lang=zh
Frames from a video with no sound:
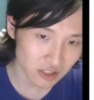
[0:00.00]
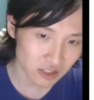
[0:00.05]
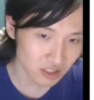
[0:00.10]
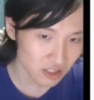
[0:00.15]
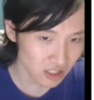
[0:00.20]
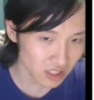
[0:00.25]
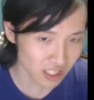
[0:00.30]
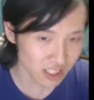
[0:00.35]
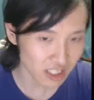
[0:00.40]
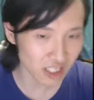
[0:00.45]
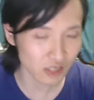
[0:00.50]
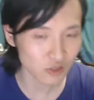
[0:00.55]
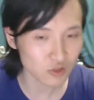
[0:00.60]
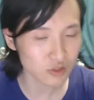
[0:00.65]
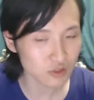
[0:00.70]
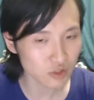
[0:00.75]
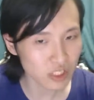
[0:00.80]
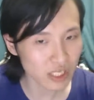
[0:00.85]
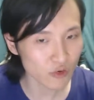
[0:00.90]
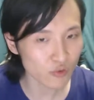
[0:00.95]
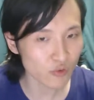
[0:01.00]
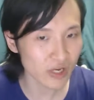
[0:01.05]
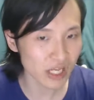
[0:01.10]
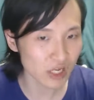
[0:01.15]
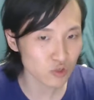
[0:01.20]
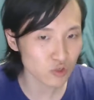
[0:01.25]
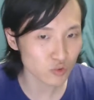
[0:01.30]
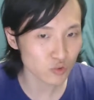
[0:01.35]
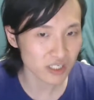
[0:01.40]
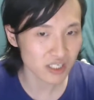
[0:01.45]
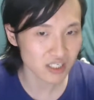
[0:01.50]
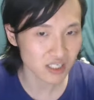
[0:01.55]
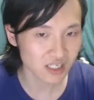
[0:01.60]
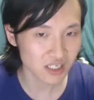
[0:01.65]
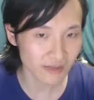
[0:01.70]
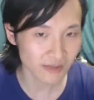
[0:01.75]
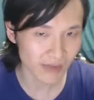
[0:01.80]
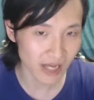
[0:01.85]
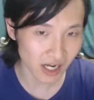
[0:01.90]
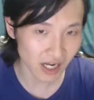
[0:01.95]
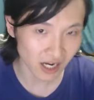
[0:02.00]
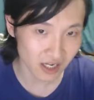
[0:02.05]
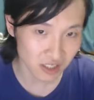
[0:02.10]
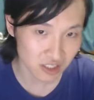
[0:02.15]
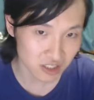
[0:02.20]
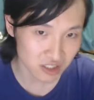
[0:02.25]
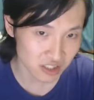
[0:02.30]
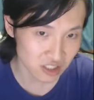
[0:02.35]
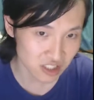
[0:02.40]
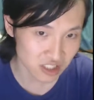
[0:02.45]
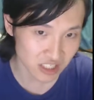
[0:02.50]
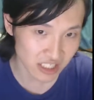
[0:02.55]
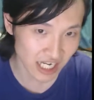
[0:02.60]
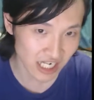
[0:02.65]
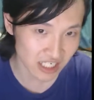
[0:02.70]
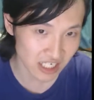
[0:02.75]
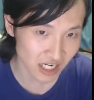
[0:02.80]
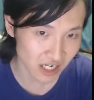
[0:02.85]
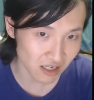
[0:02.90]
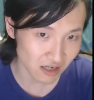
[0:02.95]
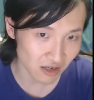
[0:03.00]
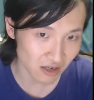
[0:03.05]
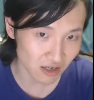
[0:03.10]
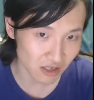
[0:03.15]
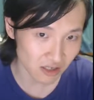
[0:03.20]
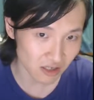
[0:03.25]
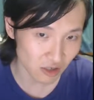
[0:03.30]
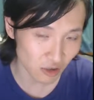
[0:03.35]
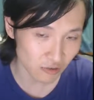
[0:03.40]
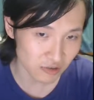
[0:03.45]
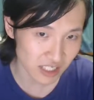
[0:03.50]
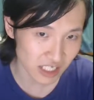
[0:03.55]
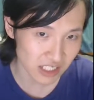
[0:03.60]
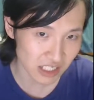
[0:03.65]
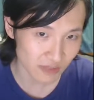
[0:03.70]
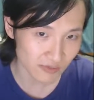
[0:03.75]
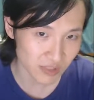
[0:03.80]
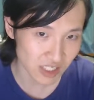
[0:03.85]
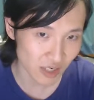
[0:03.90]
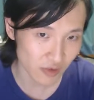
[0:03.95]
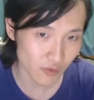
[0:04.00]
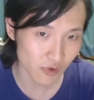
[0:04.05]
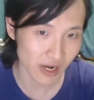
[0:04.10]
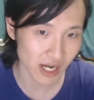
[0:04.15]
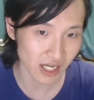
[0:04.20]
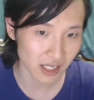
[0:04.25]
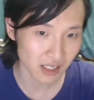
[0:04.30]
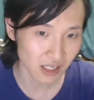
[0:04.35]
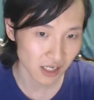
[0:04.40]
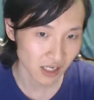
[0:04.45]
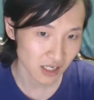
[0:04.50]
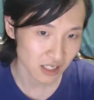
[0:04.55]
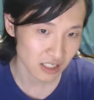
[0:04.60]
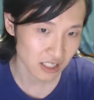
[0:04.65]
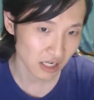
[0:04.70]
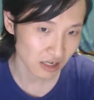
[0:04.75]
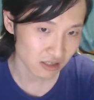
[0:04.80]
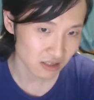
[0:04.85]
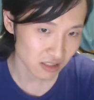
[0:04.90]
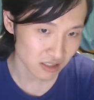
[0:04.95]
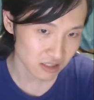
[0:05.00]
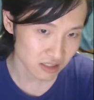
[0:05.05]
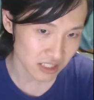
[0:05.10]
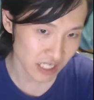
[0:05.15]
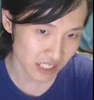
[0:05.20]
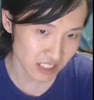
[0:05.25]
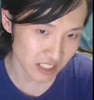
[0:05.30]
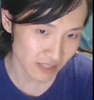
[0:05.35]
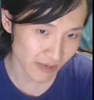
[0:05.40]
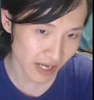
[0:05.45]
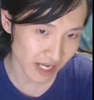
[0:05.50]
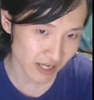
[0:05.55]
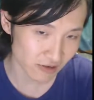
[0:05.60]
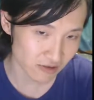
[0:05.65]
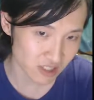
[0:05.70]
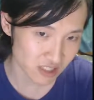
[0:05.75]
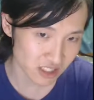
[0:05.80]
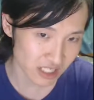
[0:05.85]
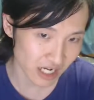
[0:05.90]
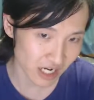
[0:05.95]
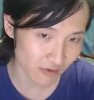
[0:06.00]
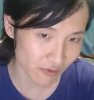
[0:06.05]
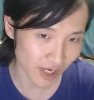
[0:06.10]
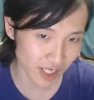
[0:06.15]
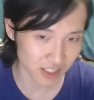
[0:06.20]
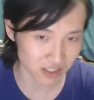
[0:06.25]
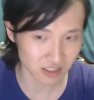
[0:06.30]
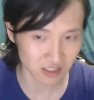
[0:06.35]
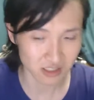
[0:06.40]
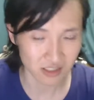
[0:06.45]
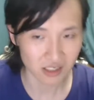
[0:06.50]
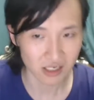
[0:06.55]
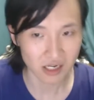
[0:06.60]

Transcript: 定义到定位到主理侧里面啊，时间上、空间上比较远，然后在这边又是这个位置。